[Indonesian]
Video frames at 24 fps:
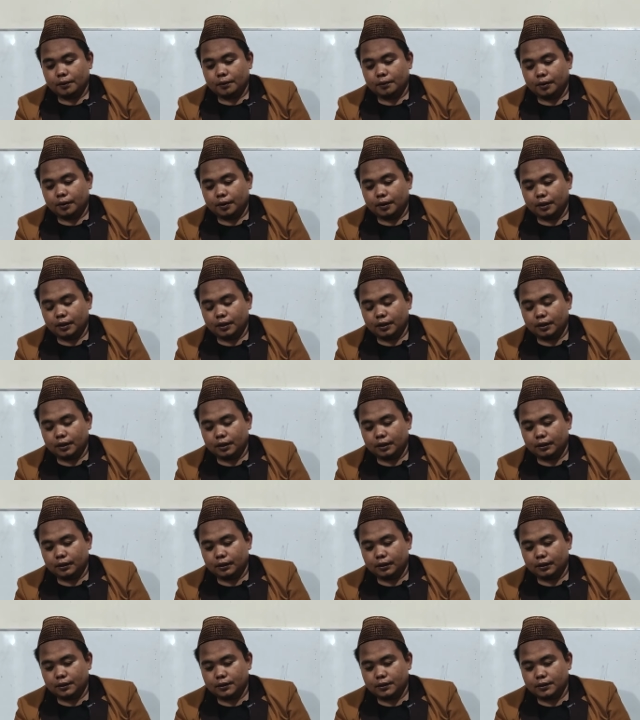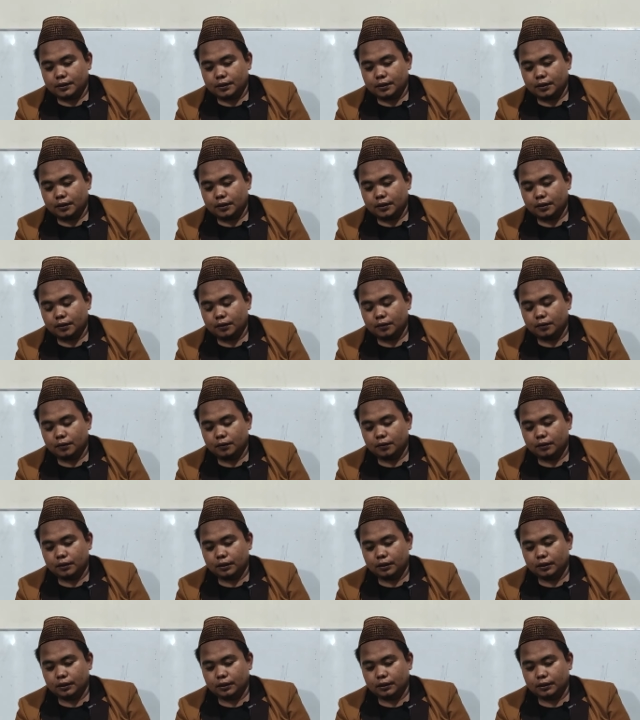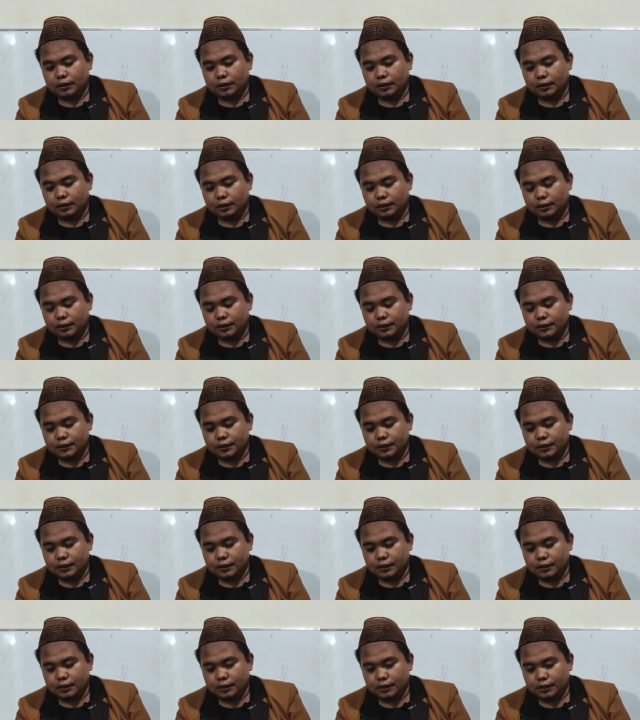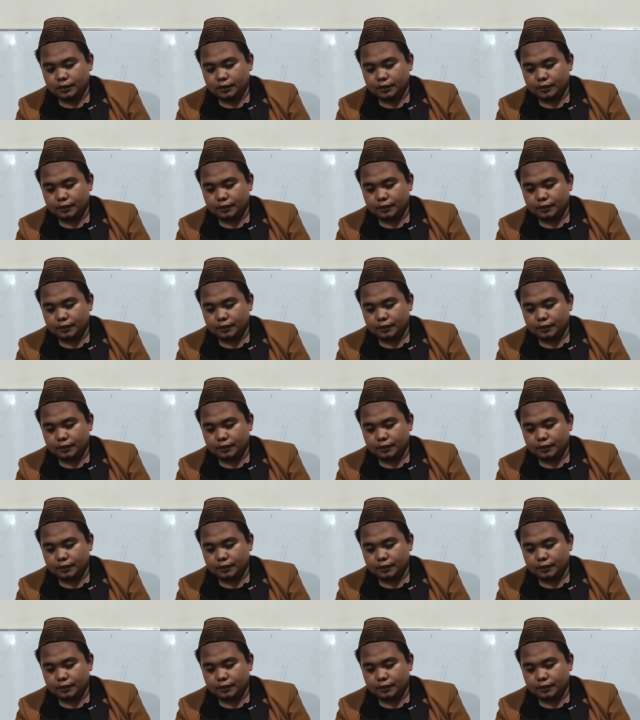Wala tasihhu dan tidak sah